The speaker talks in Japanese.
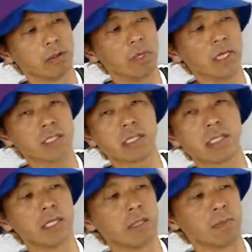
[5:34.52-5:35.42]

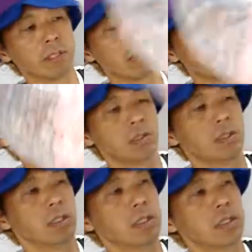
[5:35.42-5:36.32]
巻きつけてい
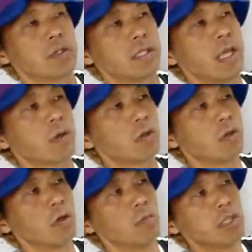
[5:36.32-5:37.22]
くそしてこの
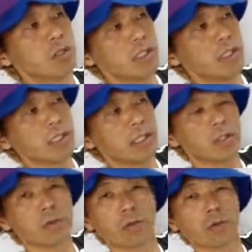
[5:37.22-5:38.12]
溝になってい
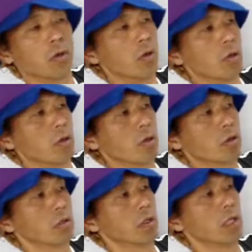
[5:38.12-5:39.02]
るところを
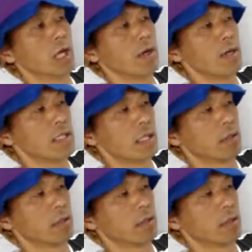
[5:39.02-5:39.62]
かわす